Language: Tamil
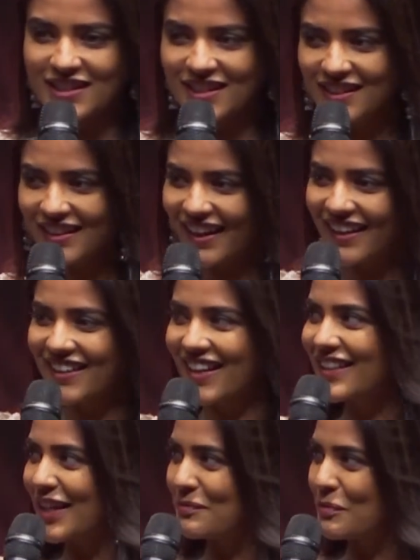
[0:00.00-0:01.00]
சின்ன
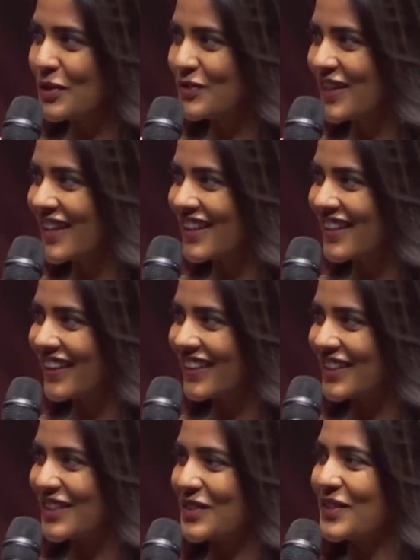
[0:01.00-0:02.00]
எங்கேயாவது அட்மாஸ்ஃபியராக
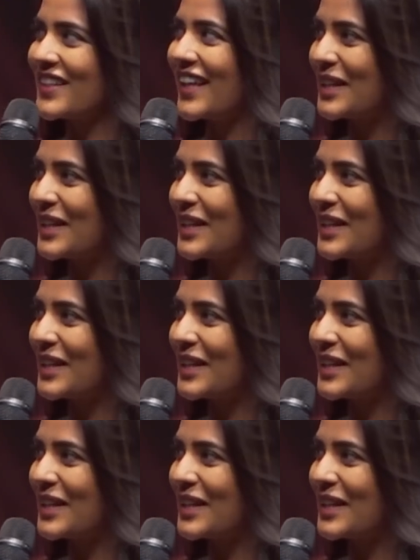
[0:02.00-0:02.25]
நடிக்கிறதுக்கு கூட